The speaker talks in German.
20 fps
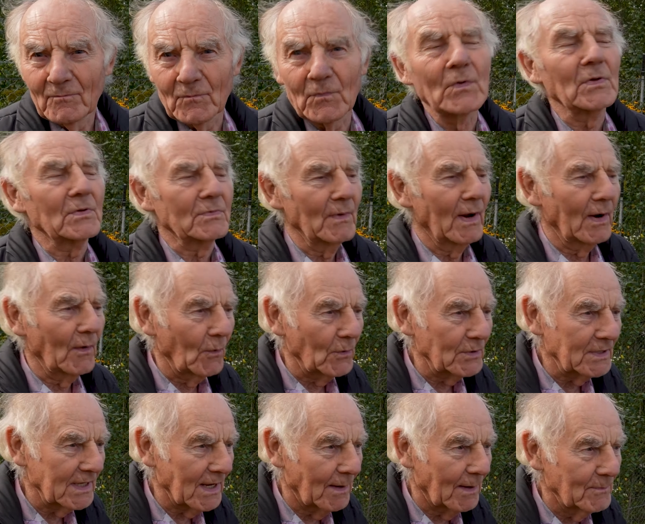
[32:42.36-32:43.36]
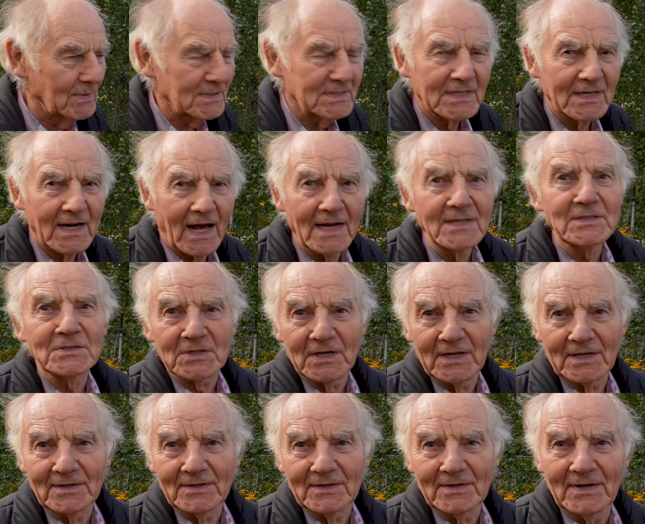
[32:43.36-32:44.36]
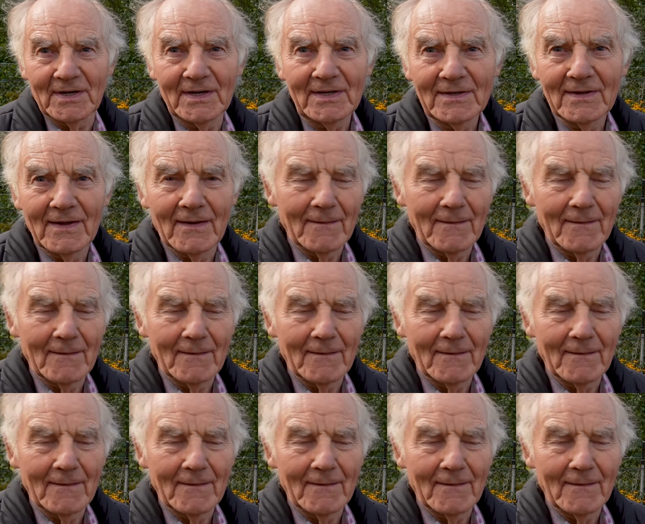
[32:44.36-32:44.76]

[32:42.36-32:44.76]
Müssen wir heute ja ein bisschen einschränken. Ne? Naja,